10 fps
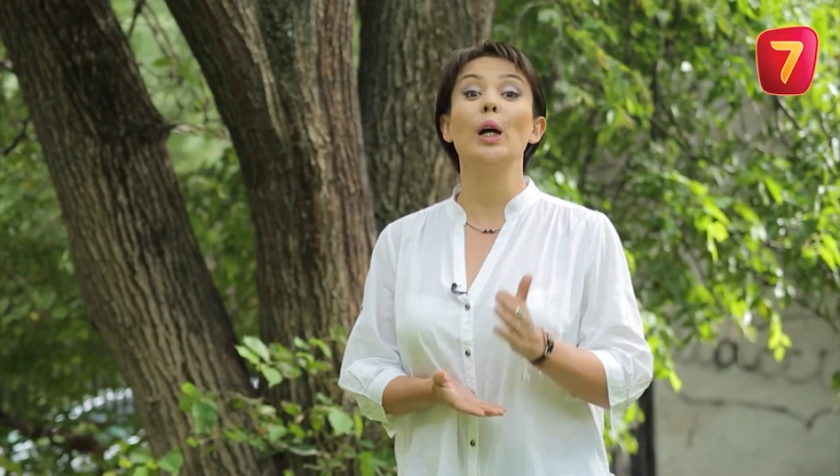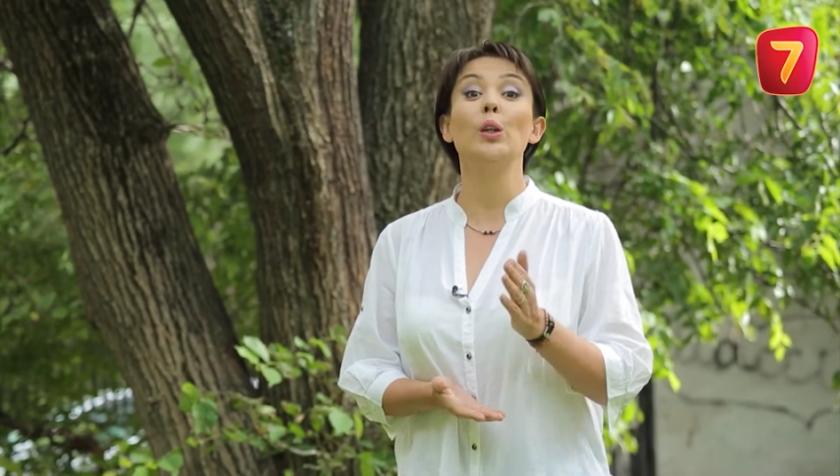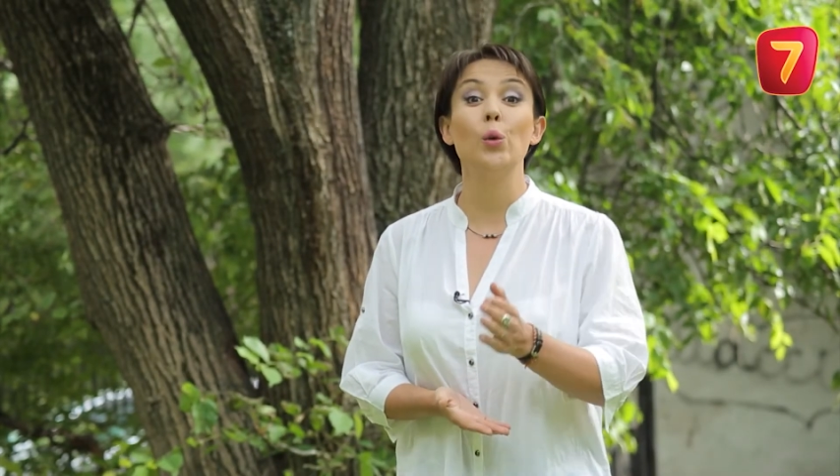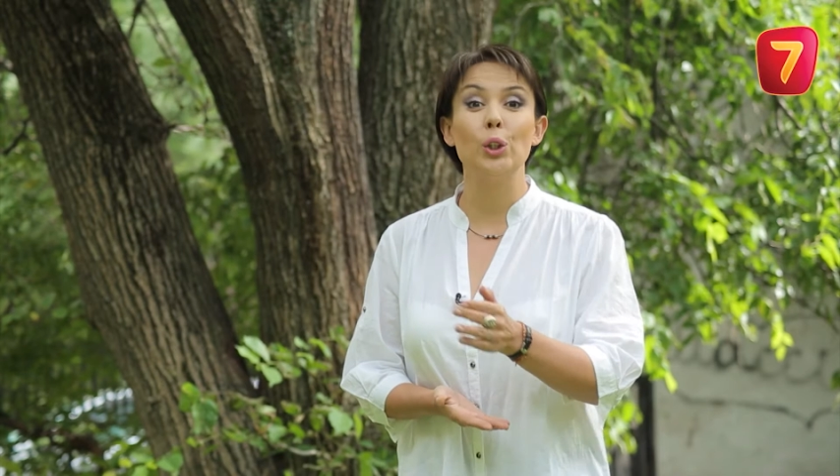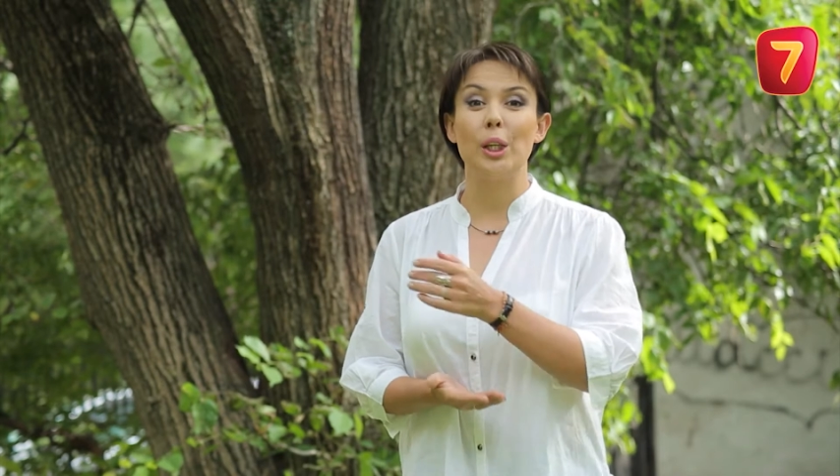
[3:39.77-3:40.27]
о
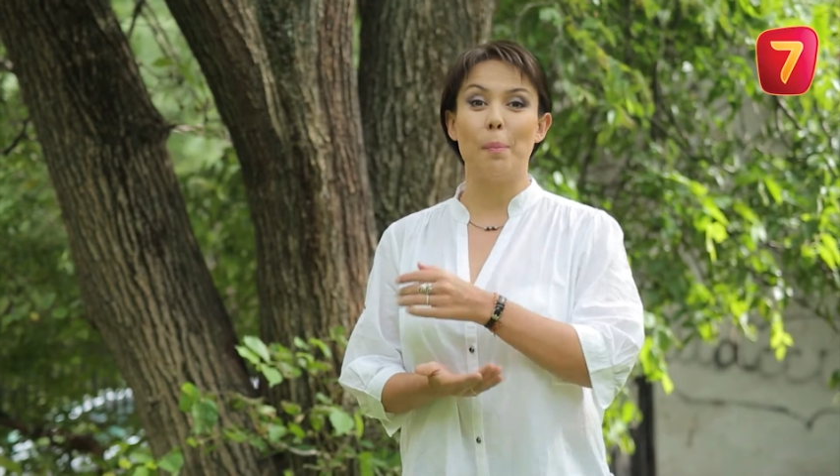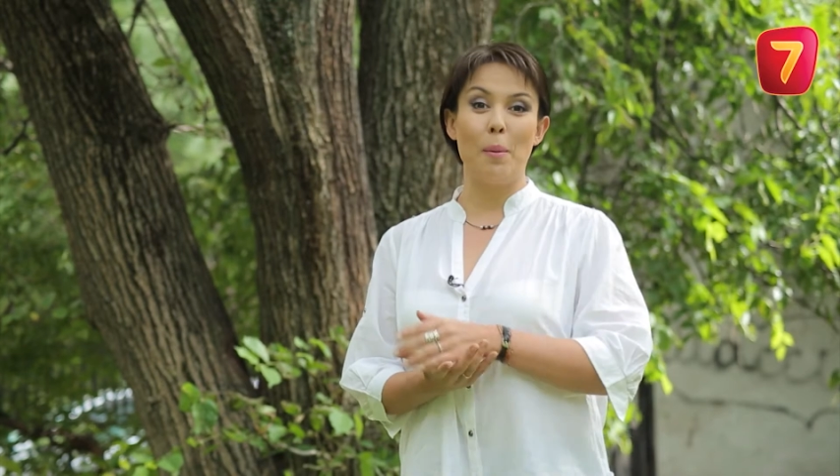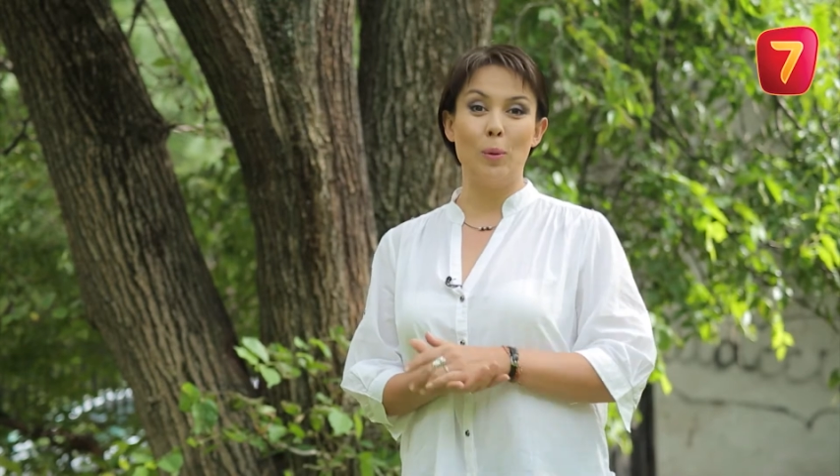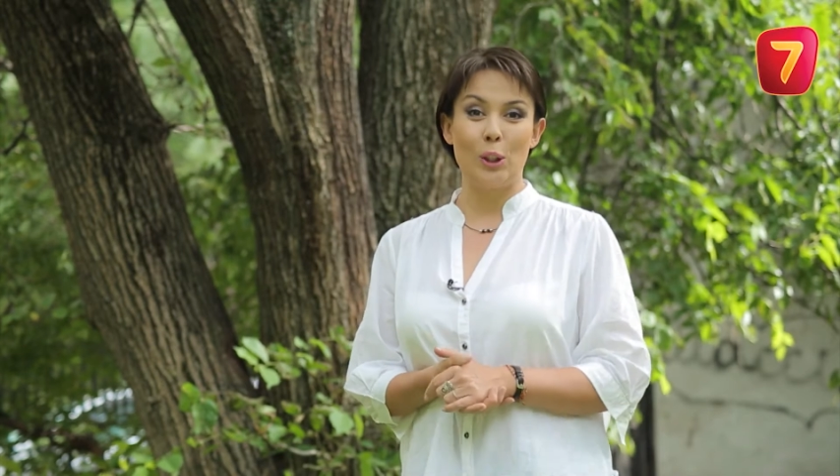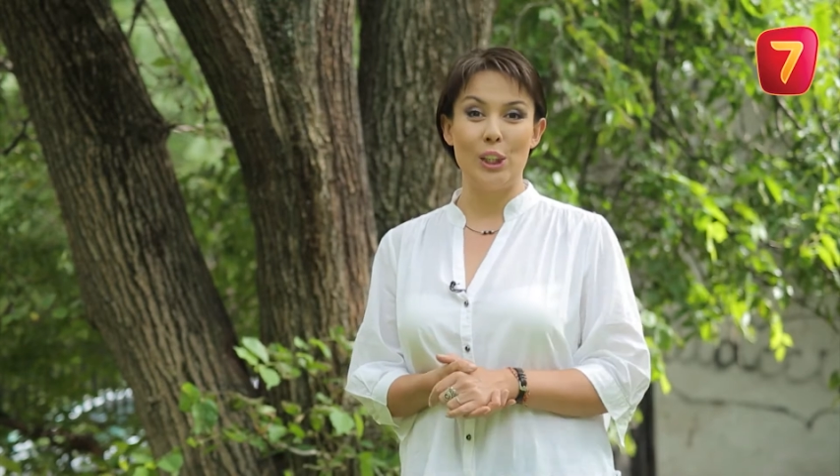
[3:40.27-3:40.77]

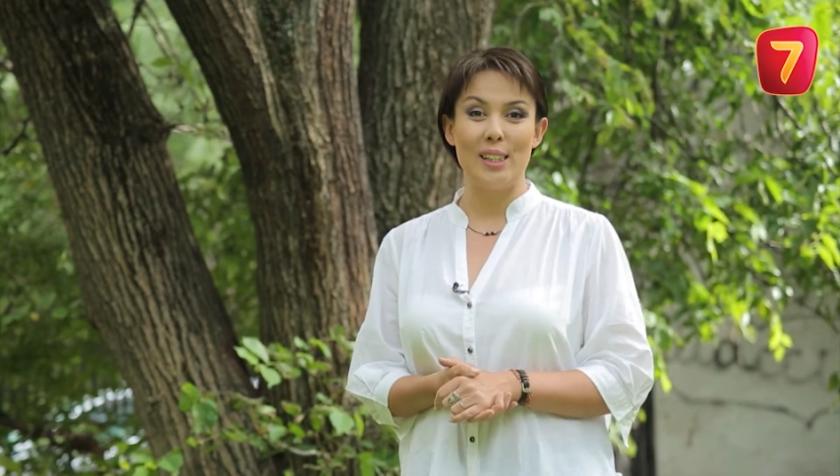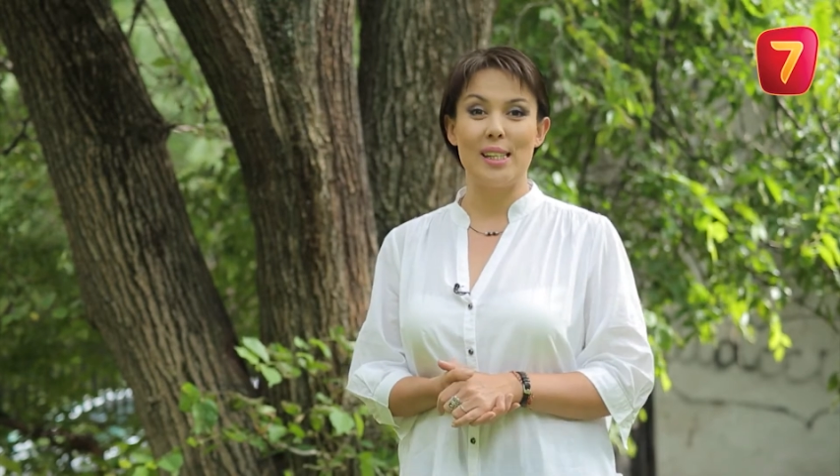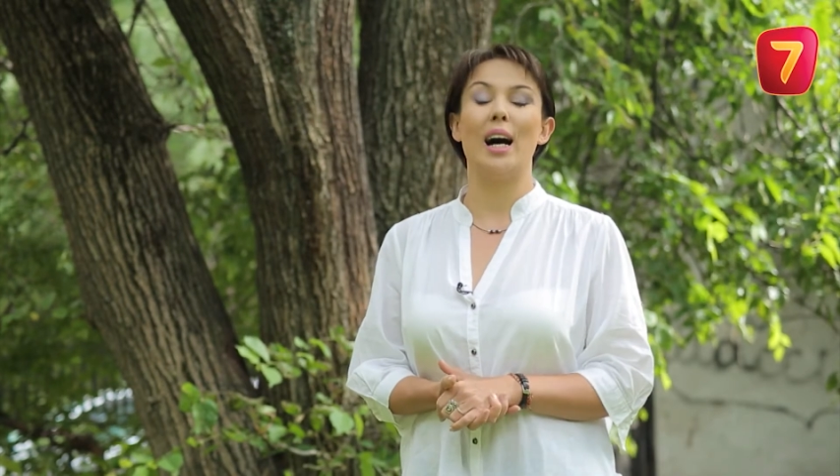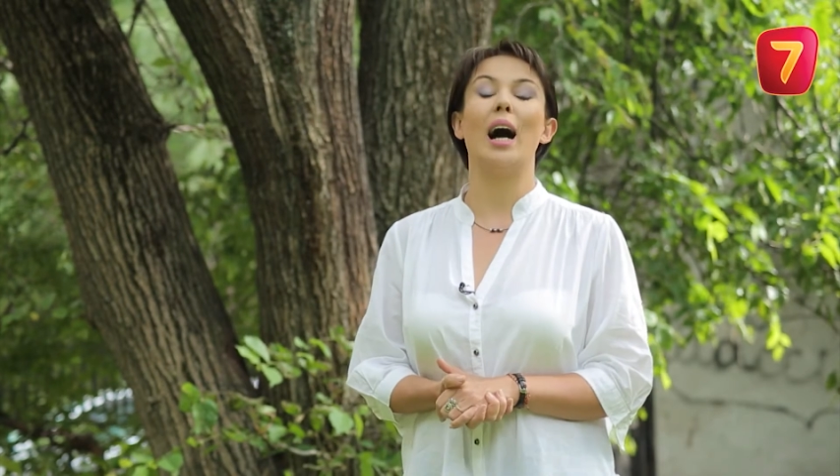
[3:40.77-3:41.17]
дочке-помощнице,